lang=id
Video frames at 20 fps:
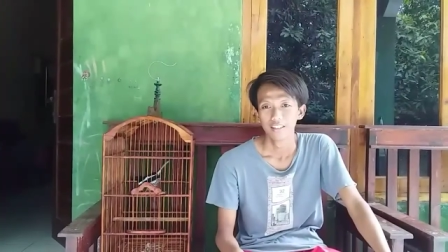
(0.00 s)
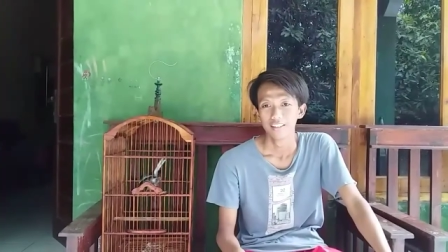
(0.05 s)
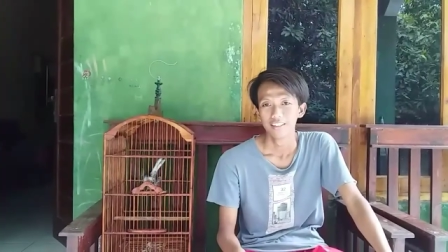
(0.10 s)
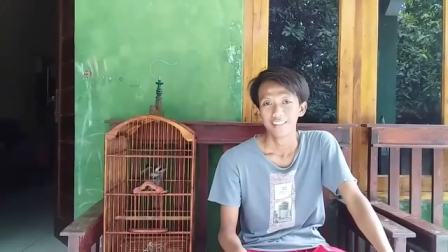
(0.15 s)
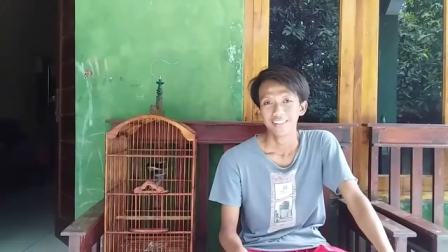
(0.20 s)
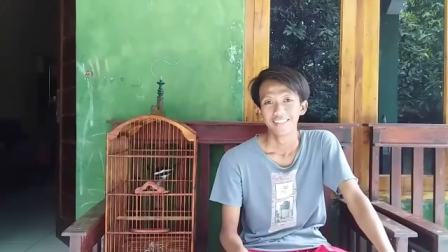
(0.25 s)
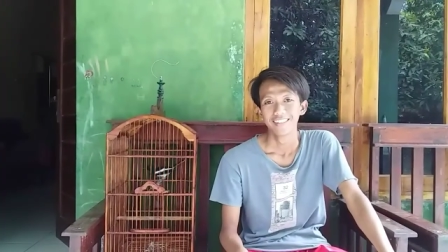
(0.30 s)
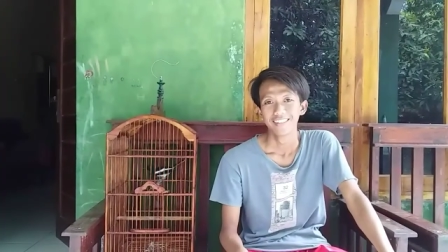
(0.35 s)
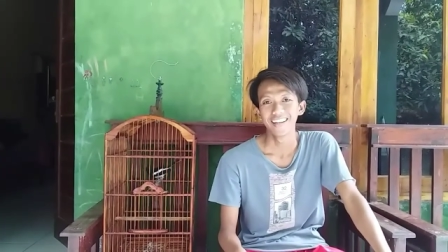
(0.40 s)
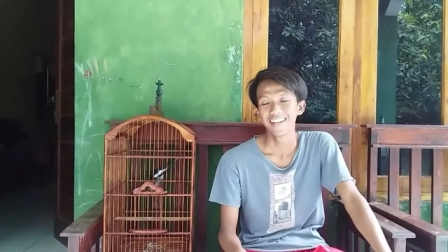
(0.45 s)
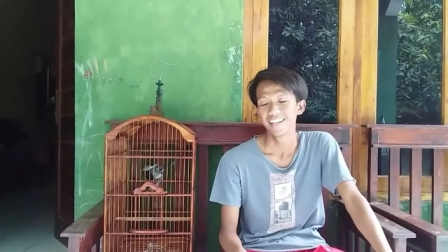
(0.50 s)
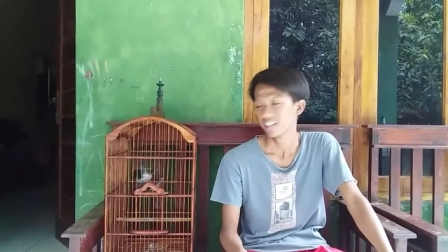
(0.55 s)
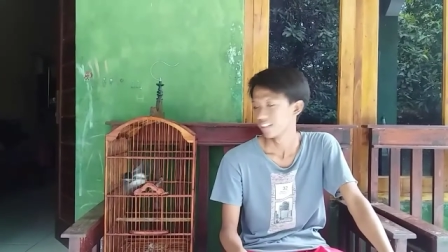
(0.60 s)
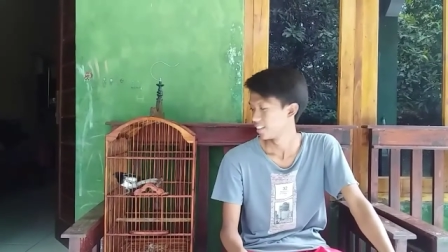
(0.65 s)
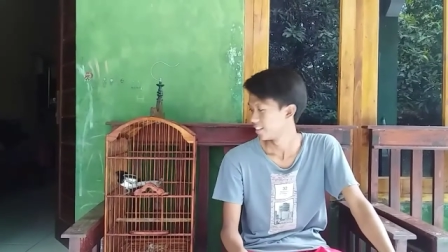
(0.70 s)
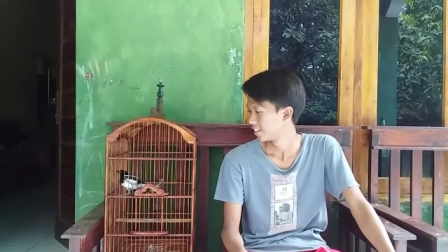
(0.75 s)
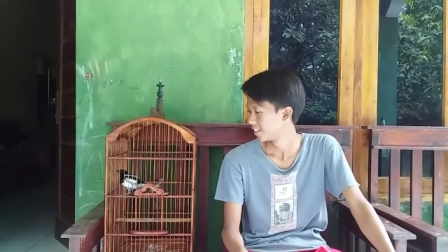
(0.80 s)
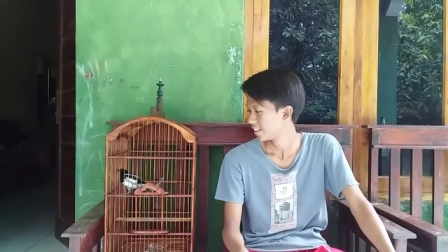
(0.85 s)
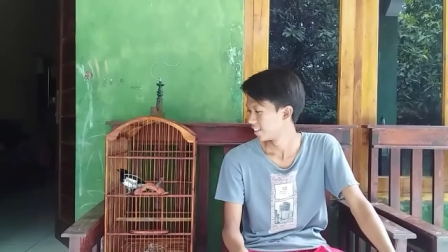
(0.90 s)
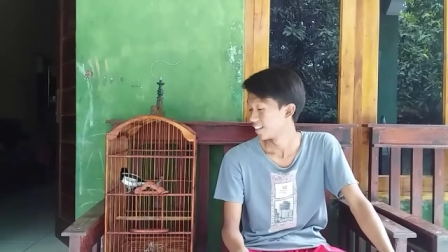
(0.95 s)
nah
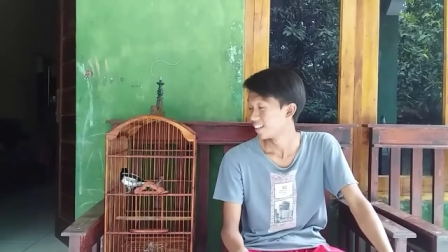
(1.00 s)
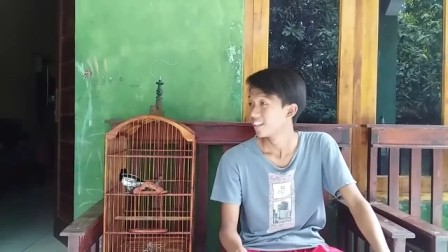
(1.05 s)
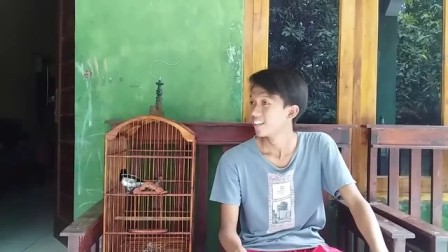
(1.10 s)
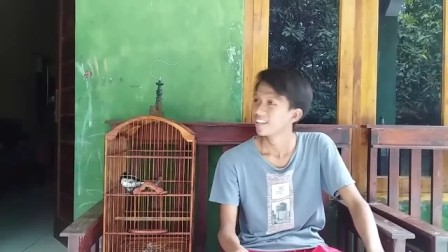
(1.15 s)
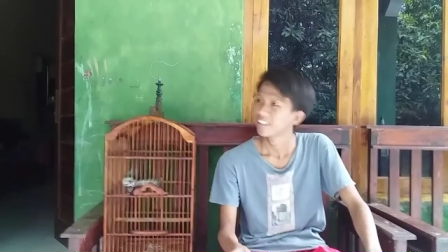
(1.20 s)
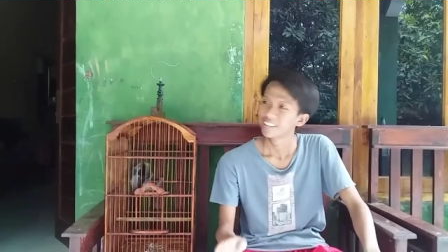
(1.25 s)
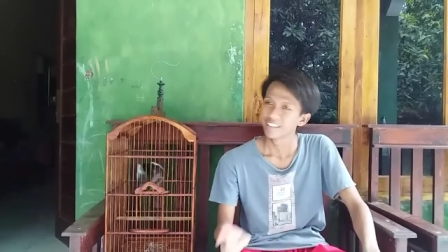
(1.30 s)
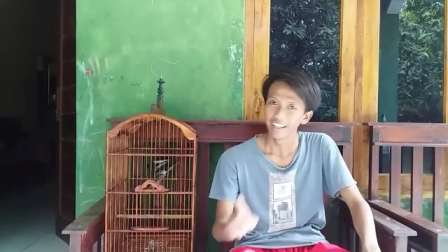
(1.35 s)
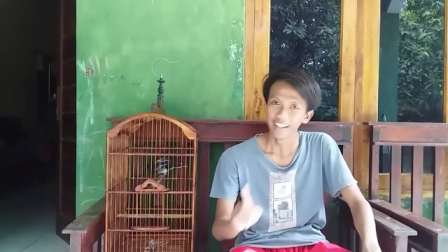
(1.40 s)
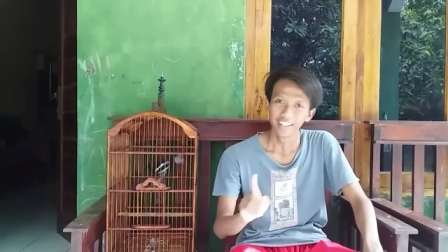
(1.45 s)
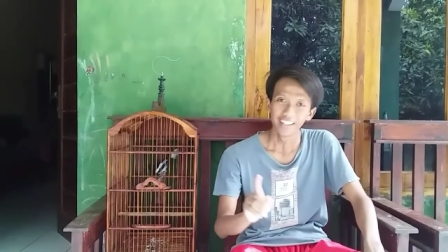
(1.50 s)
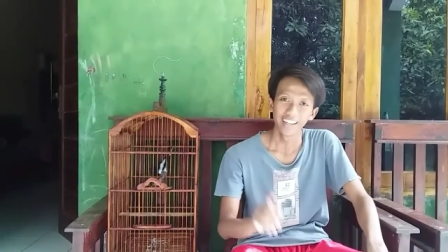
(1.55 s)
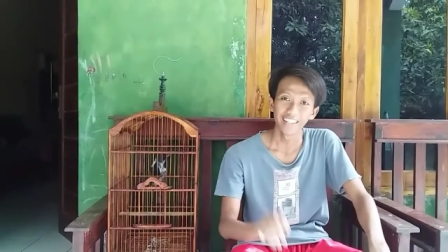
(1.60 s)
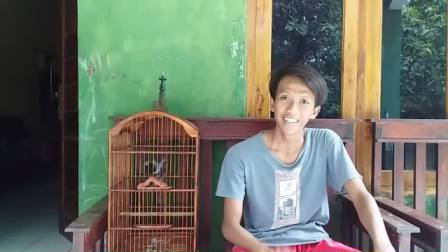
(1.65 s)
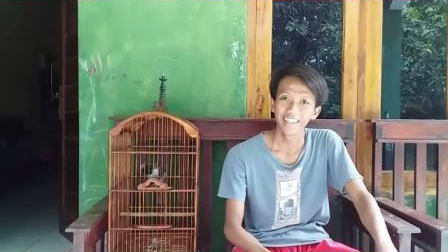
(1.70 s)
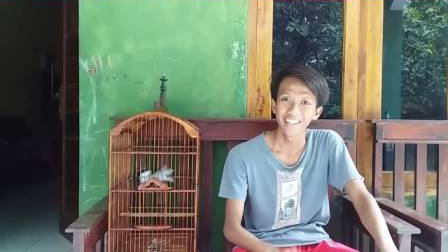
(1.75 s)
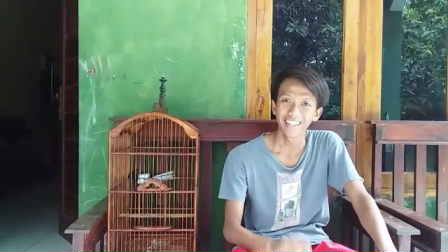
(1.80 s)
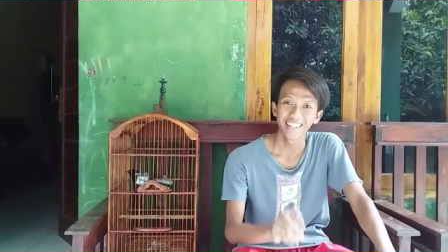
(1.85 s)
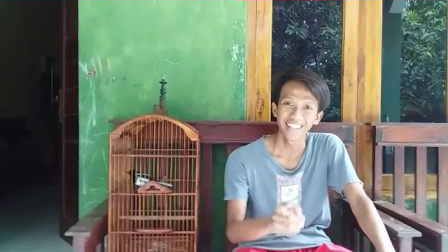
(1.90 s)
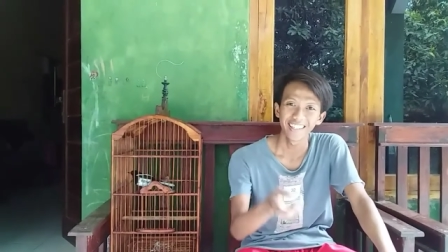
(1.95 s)
tadi
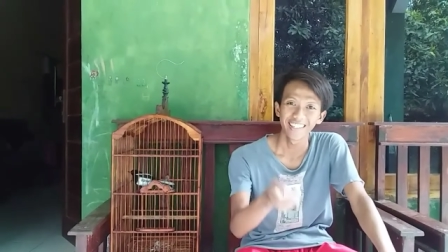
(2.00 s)
adalah